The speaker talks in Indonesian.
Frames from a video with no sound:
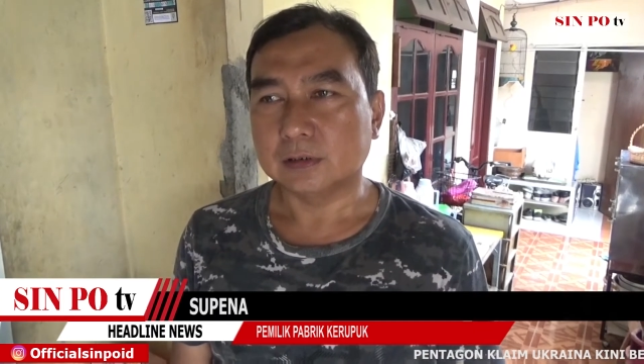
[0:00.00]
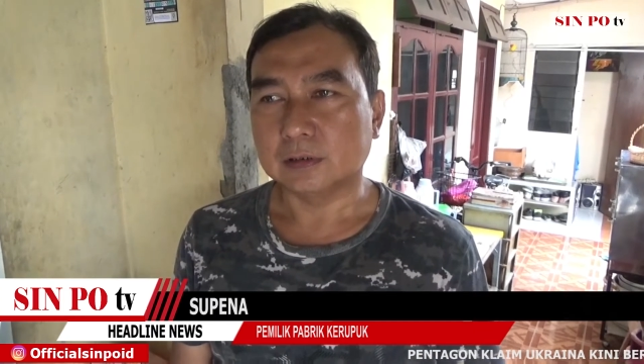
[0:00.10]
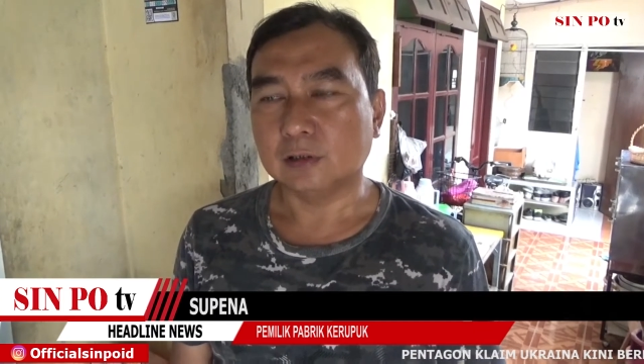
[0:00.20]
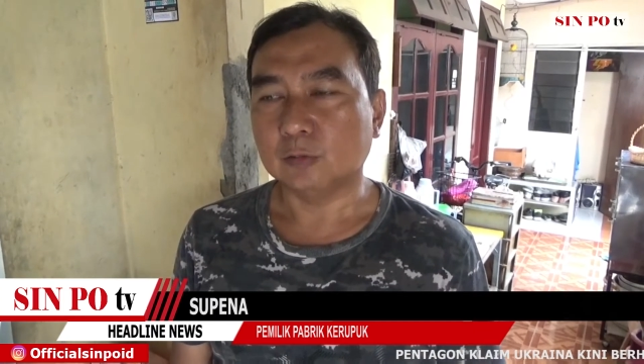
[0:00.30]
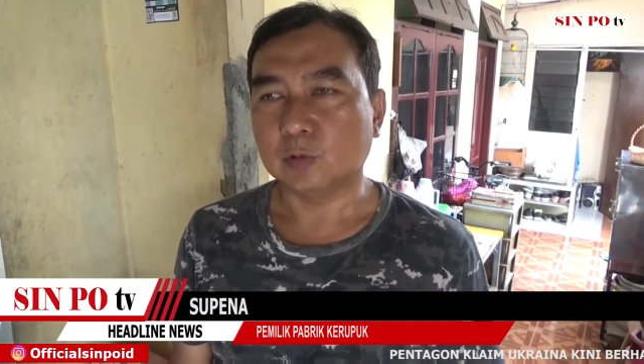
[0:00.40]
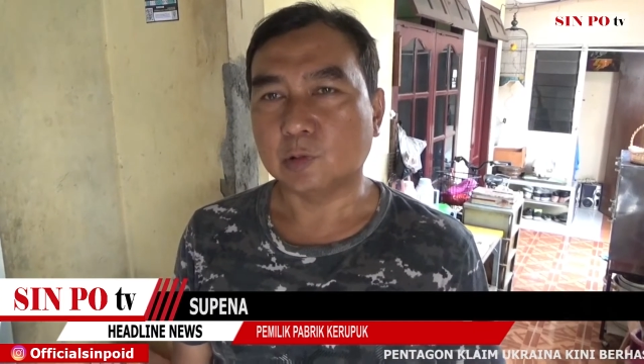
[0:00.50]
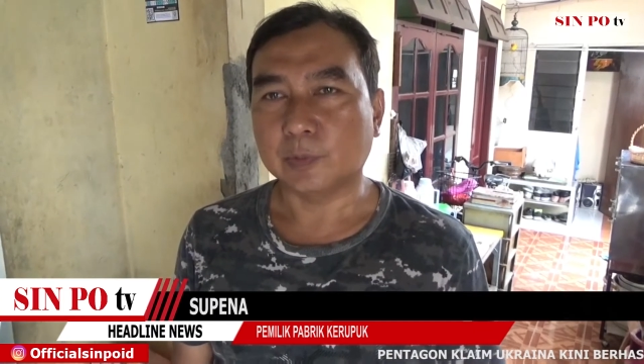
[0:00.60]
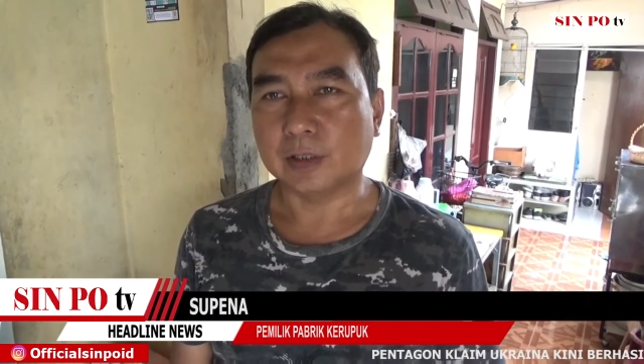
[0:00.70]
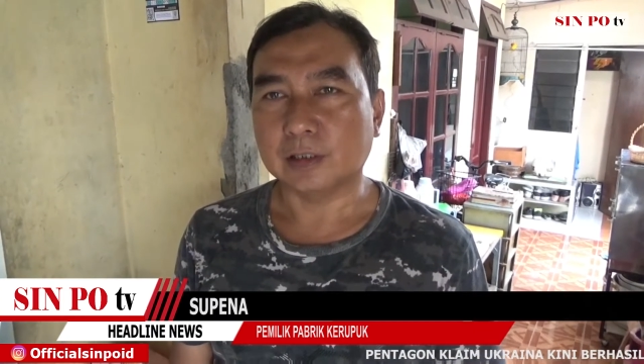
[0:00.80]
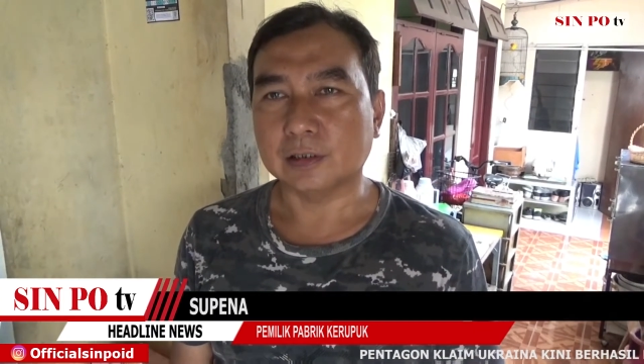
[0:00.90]
Saya udah
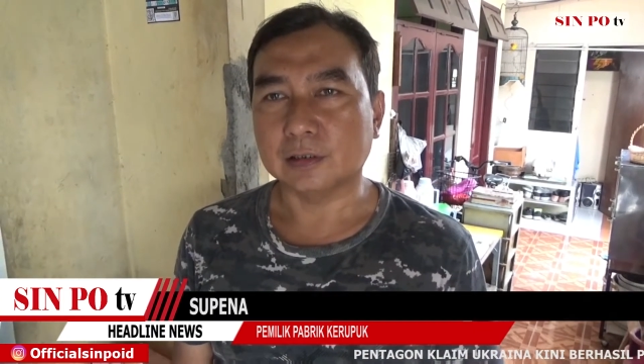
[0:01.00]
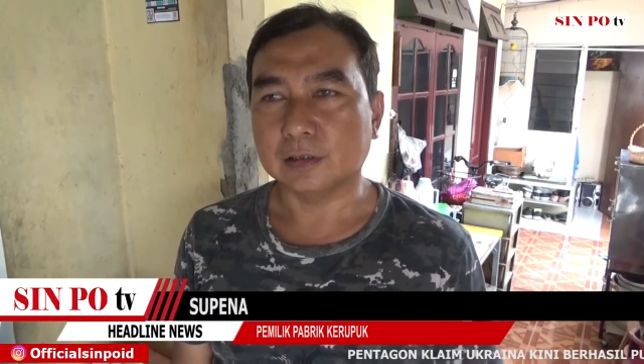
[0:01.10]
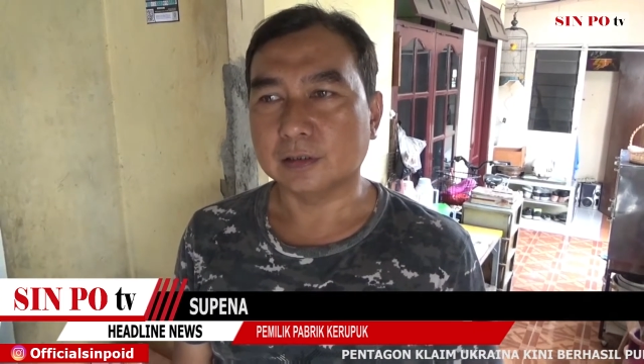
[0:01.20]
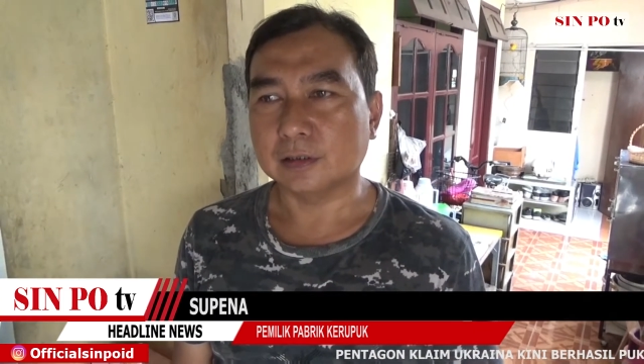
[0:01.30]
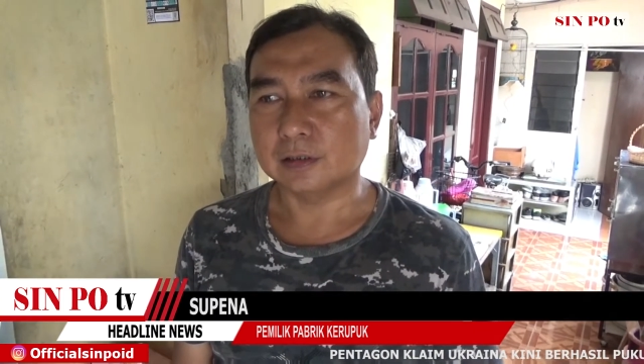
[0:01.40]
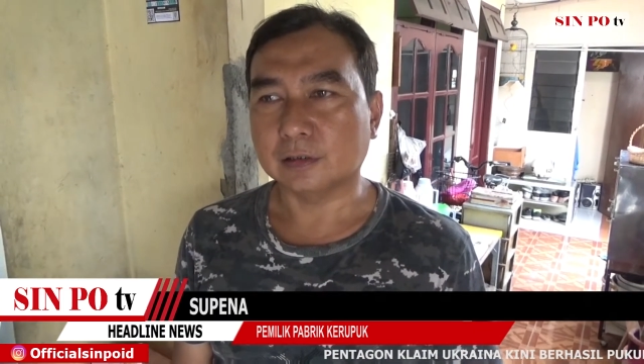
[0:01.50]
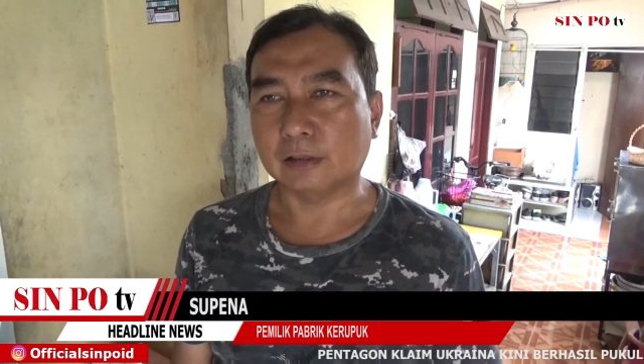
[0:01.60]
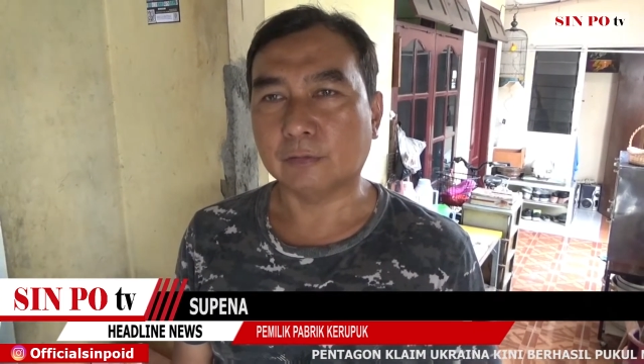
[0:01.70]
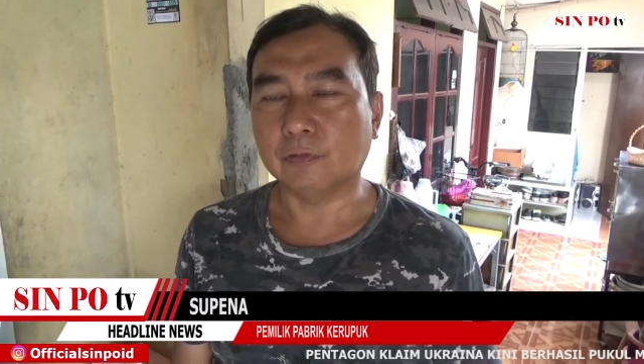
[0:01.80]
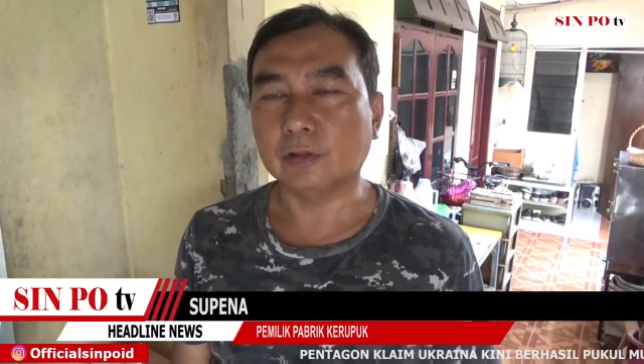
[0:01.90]
beberapa kali
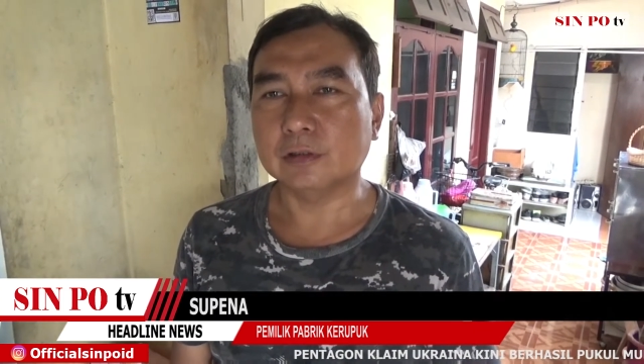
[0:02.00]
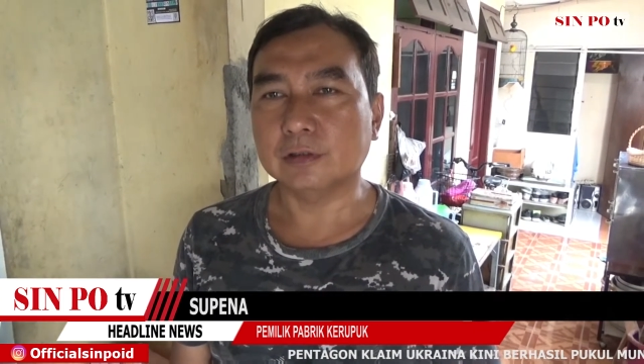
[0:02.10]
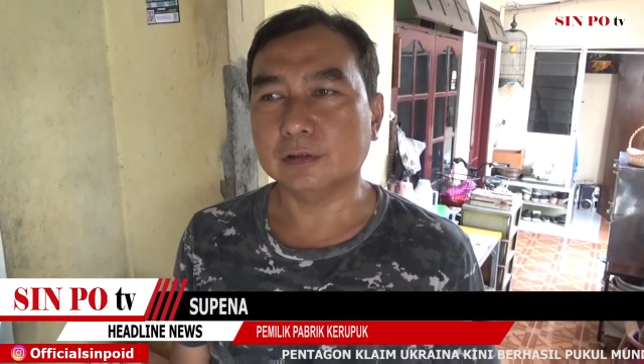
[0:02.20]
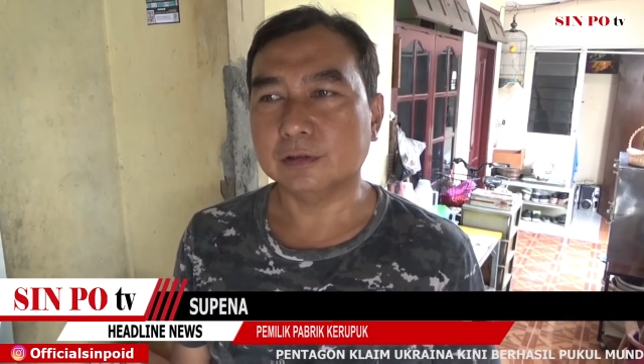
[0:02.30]
telepon